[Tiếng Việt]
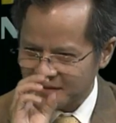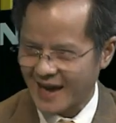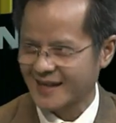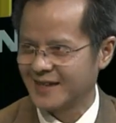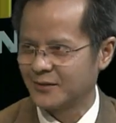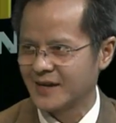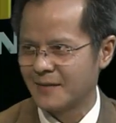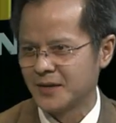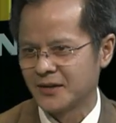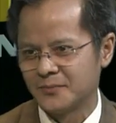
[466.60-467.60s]
chặt theo cái
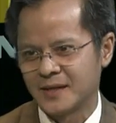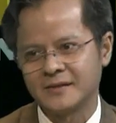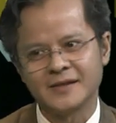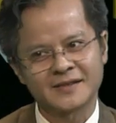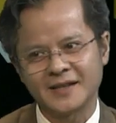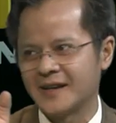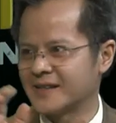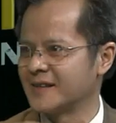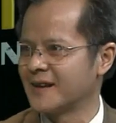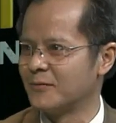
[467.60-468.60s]
đam mê của mình tỷ lệ
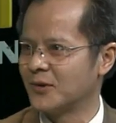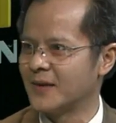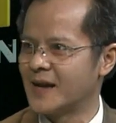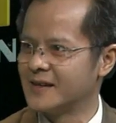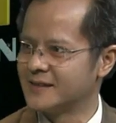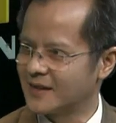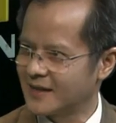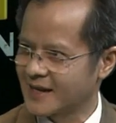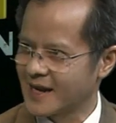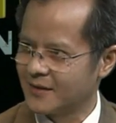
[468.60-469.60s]
thành công của các bạn lên rất
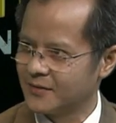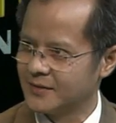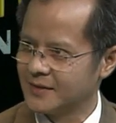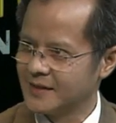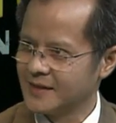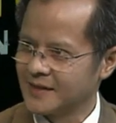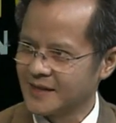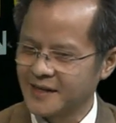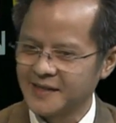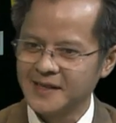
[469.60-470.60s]
là cao
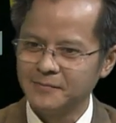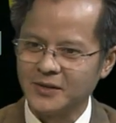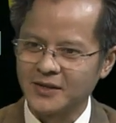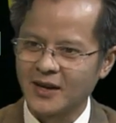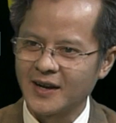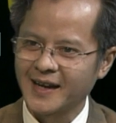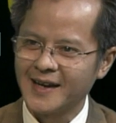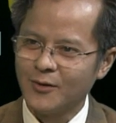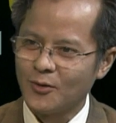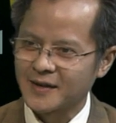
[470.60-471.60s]
cái kế tiếp nữa đó là cái
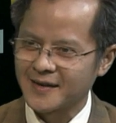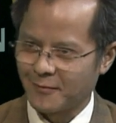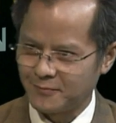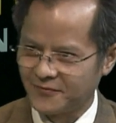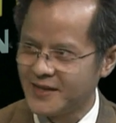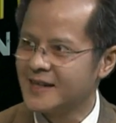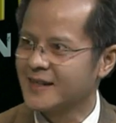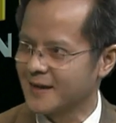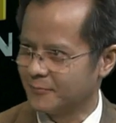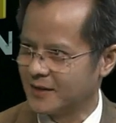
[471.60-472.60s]
nguồn động viên
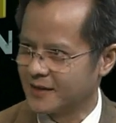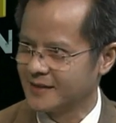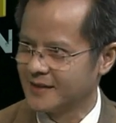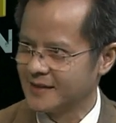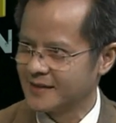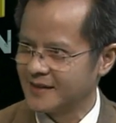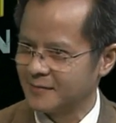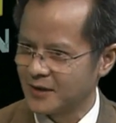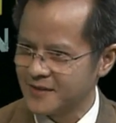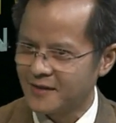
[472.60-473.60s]
động lực yeah. Dạ. thì
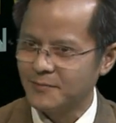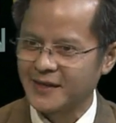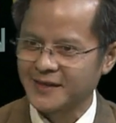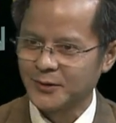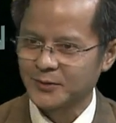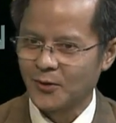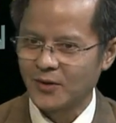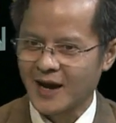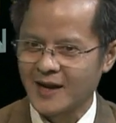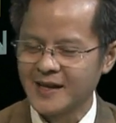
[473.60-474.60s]
trong đó nhấn mạnh cái yếu tố
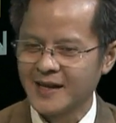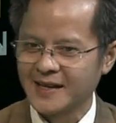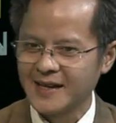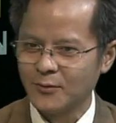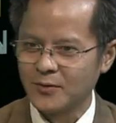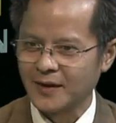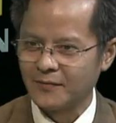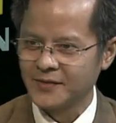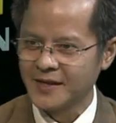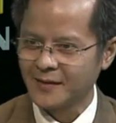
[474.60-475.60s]
là cái nguồn
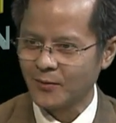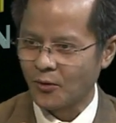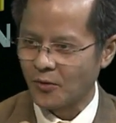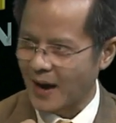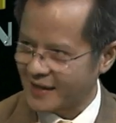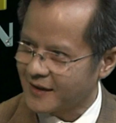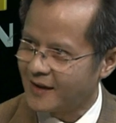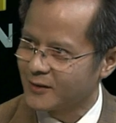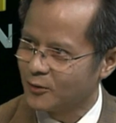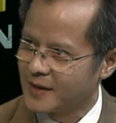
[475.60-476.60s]
động viên của bản
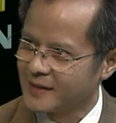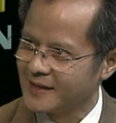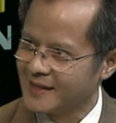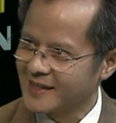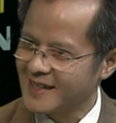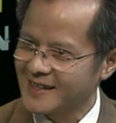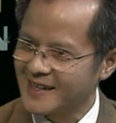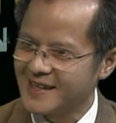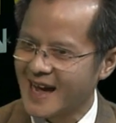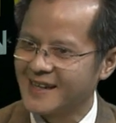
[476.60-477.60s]
thân của mình cái
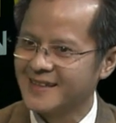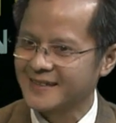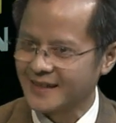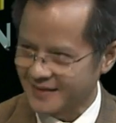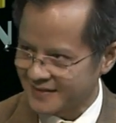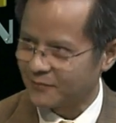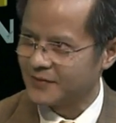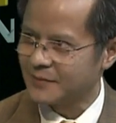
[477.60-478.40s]
kỹ năng tự động viên